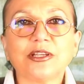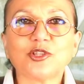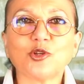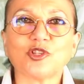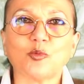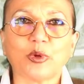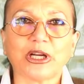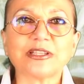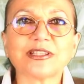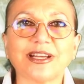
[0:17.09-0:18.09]
Что же
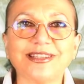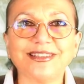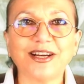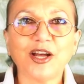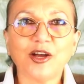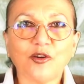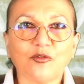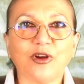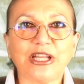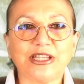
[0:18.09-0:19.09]
происходило
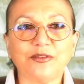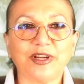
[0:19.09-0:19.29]
в это